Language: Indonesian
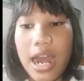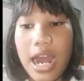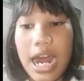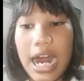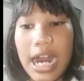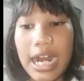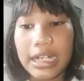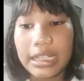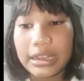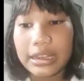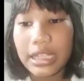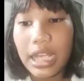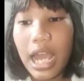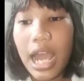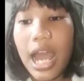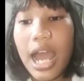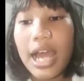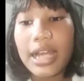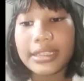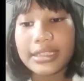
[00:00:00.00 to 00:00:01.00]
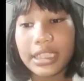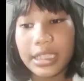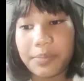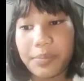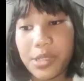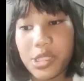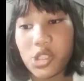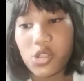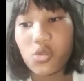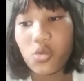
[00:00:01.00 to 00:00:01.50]
Harta hasil
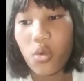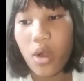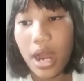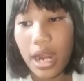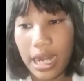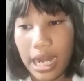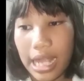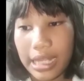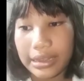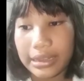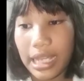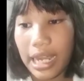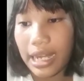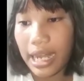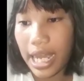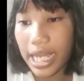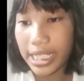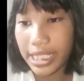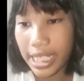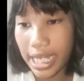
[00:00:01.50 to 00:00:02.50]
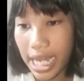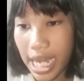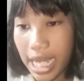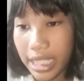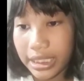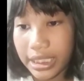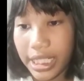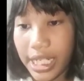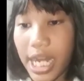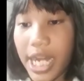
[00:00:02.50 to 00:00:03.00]
penjualan
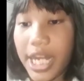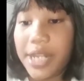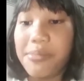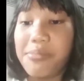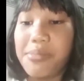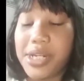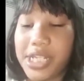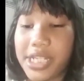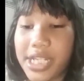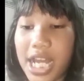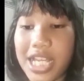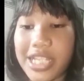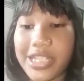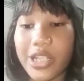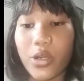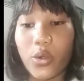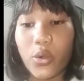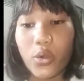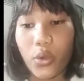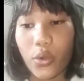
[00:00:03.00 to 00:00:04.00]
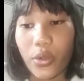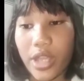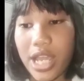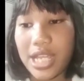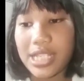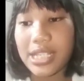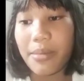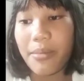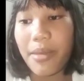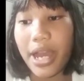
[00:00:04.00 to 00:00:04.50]
tanahnya tidak diberikan seluruhnya
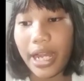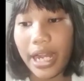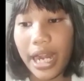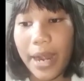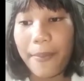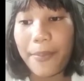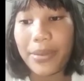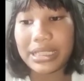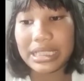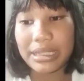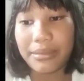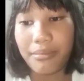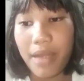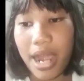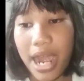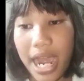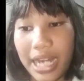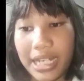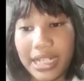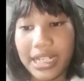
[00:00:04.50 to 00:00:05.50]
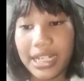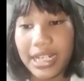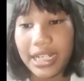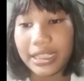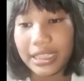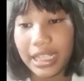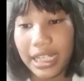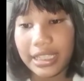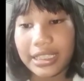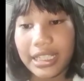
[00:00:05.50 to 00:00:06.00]
sebagai persembahan di
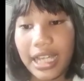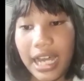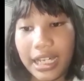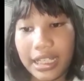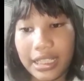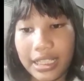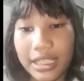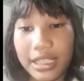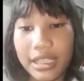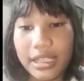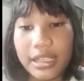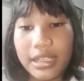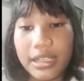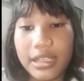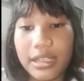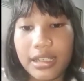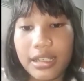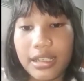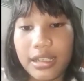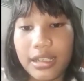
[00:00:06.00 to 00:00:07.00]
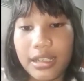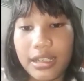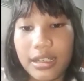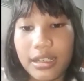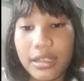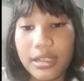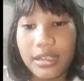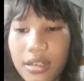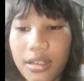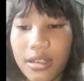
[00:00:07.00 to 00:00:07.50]
dekat kaki
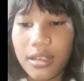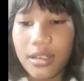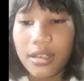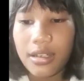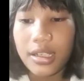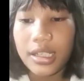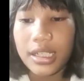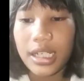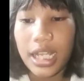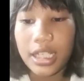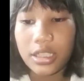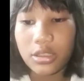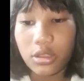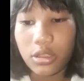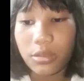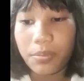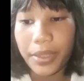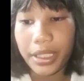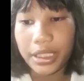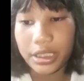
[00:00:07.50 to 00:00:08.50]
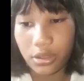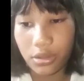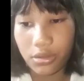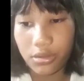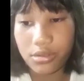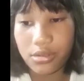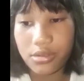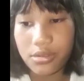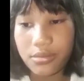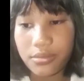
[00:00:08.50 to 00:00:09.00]
Rasul
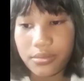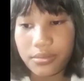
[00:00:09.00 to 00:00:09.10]
Petrus.